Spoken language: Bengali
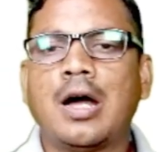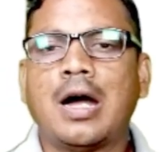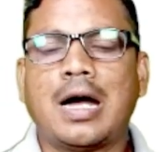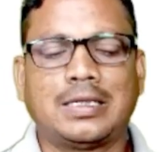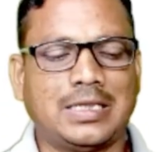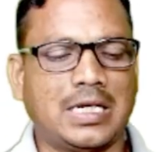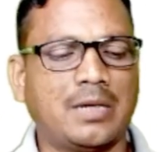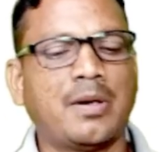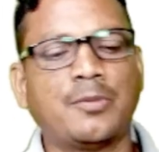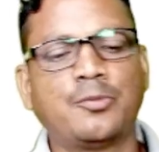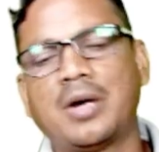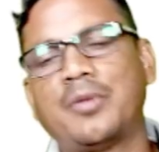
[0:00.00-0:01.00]
আর যারা
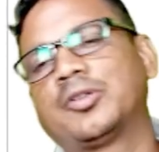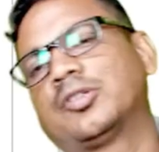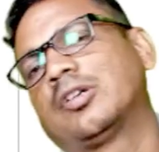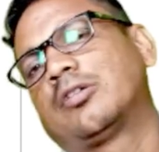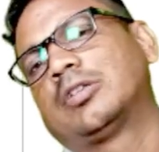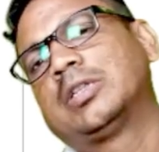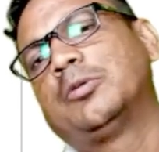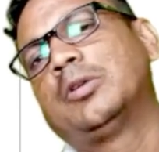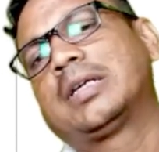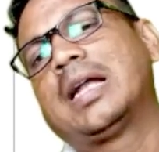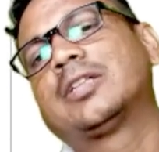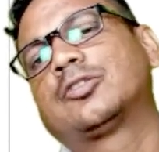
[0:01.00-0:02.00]
ভাবছো আমার সঙ্গে কথা বলে
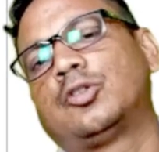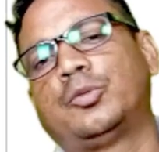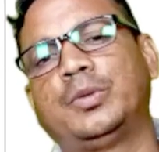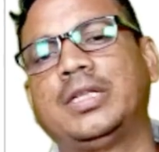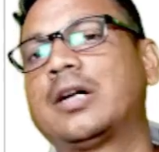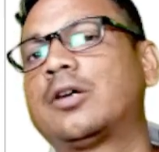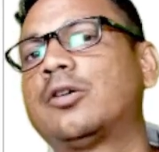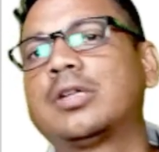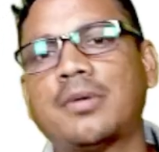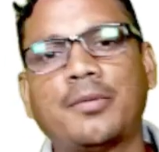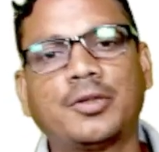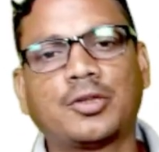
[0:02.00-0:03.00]
ক্লাস করবে দেখো
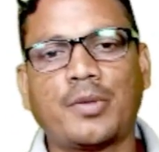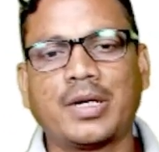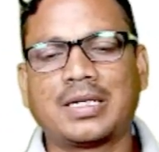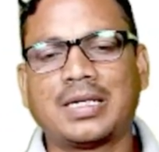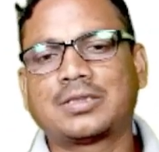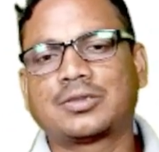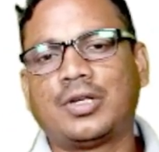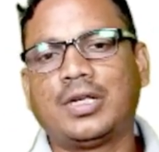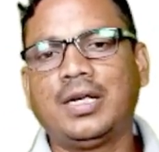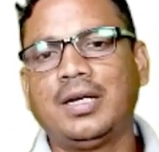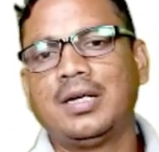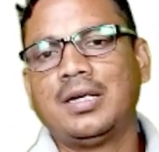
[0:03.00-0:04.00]
কিভাবে সবাই ক্লাস করে
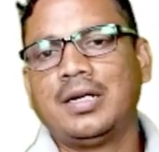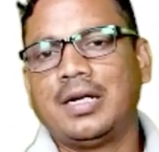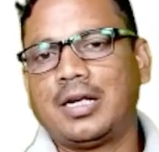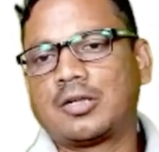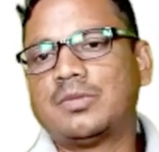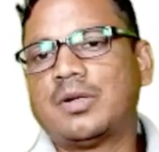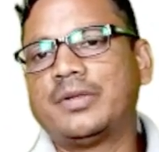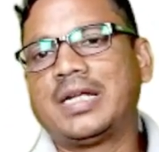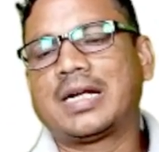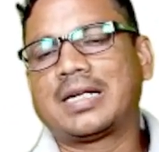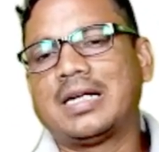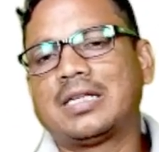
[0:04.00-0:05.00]
এরকমভাবে যারা
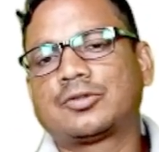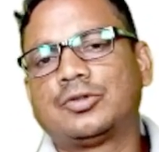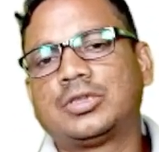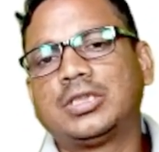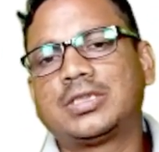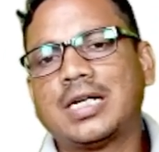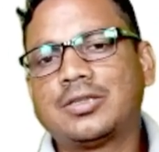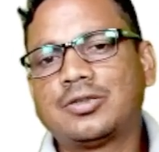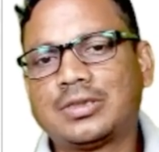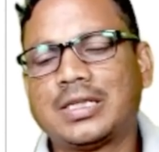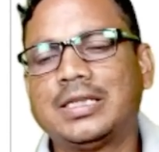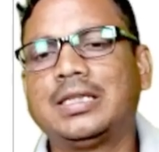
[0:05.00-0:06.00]
ক্লাস করতে চাইছো
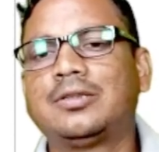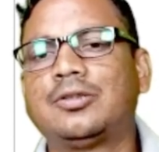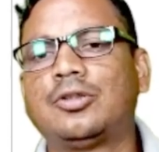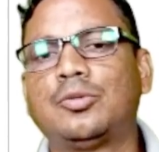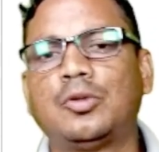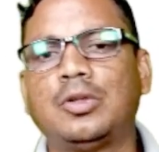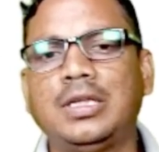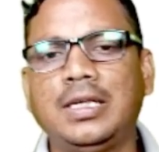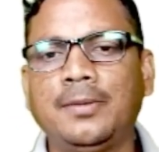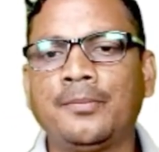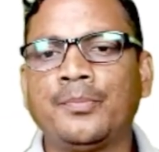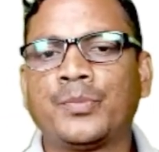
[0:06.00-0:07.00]
তাদের জন্য বলি
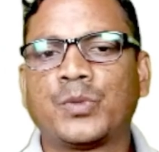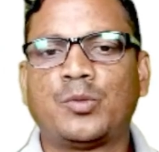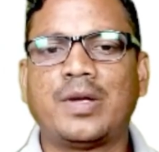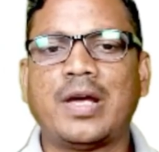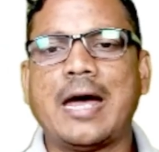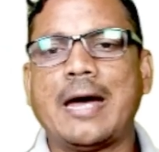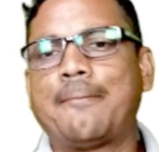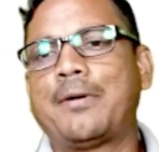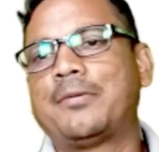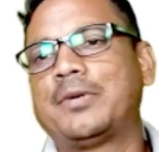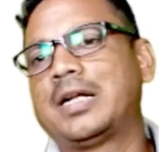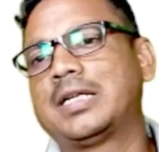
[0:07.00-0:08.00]
তোমরা অ্যাপ
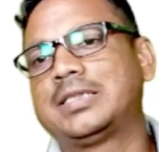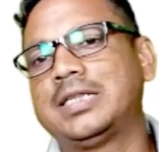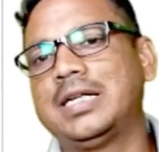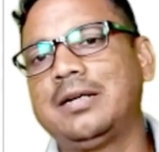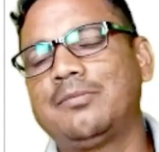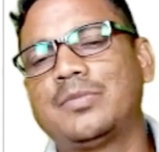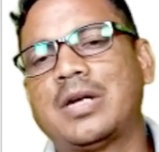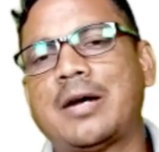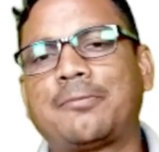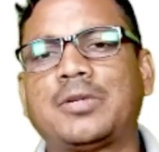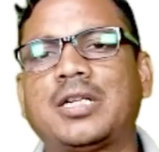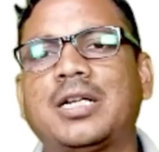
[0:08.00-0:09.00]
আমার আছে
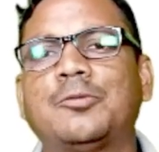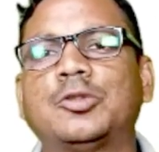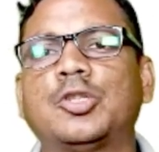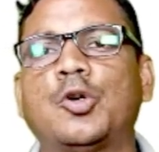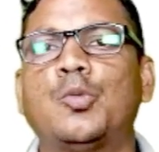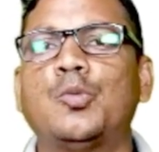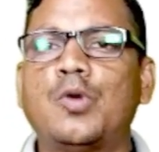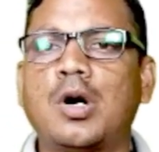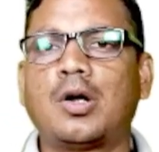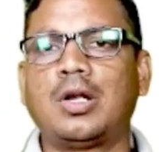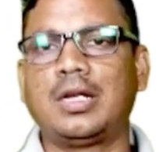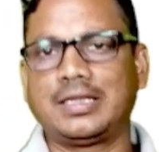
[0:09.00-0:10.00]
অ্যাপটার নাম হচ্ছে হোমওয়ার্ক
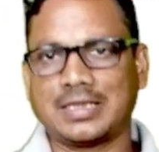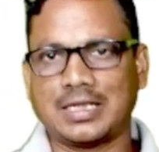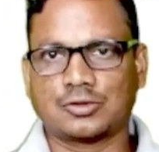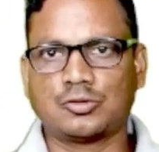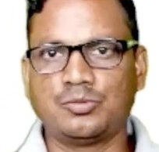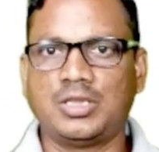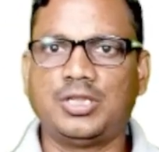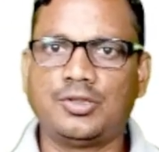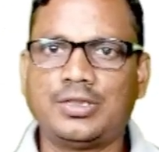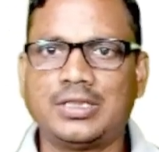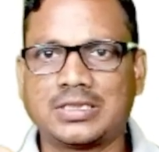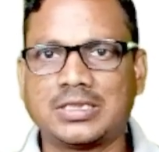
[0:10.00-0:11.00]
অনলাইন ক্লাসরুম ভিডিও
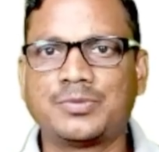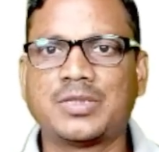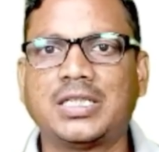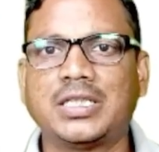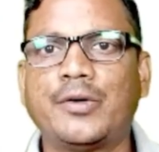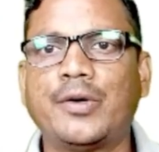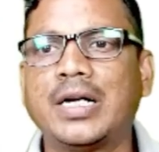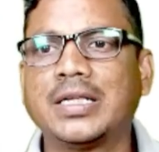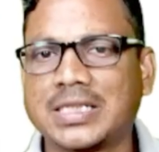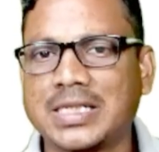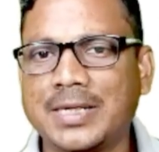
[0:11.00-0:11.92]
ডিসক্রিপশানে দেওয়া আছে